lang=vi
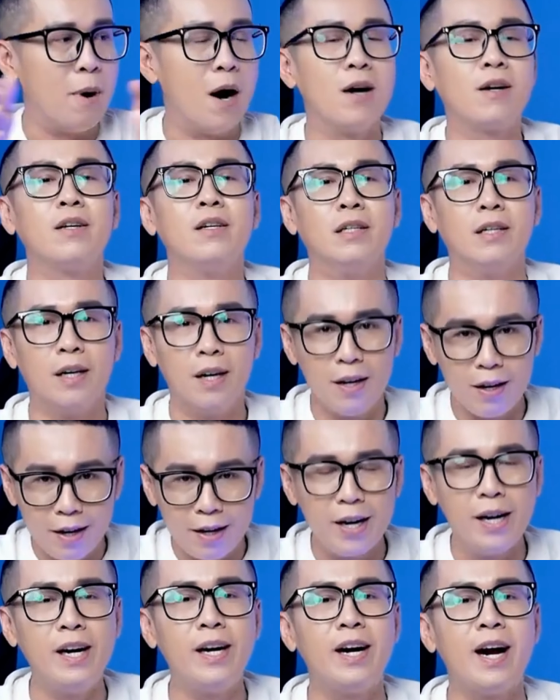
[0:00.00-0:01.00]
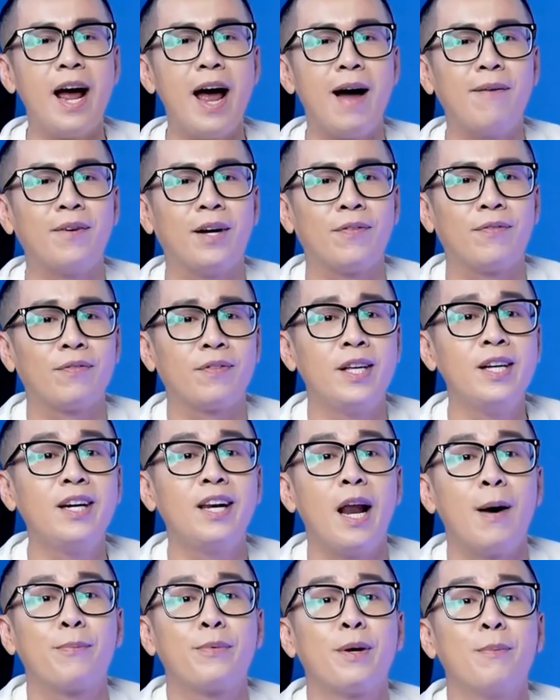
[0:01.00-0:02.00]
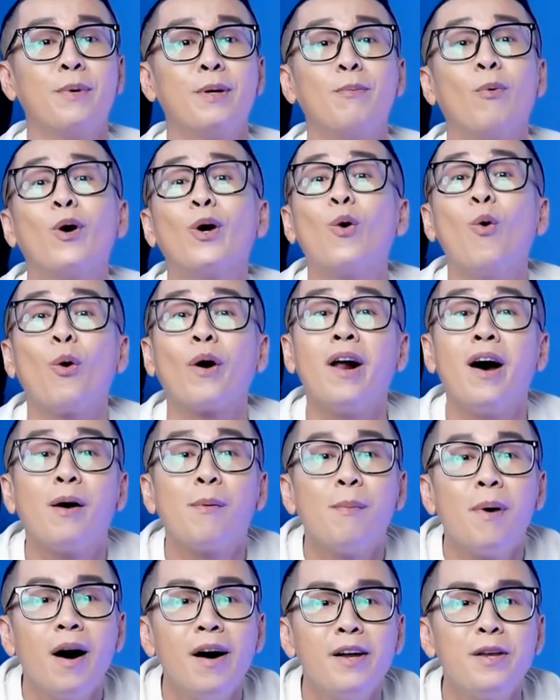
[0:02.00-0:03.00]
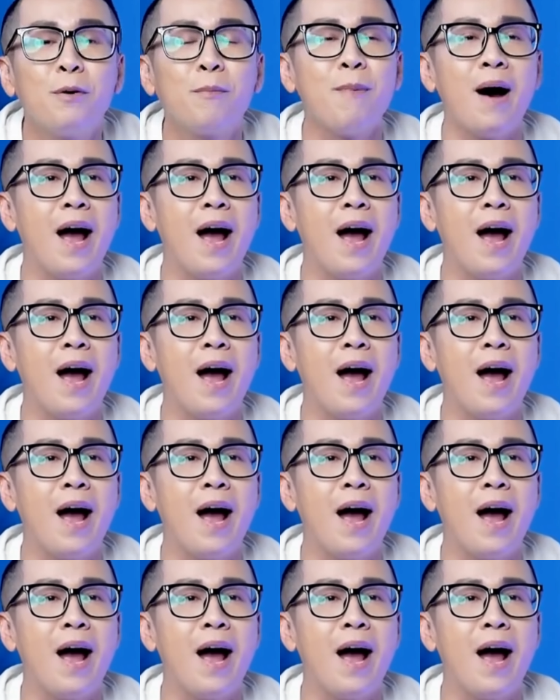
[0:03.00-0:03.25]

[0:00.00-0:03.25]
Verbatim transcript: mở cửa, đi ra và thiết lập cho mình mỗi cuộc đời mới.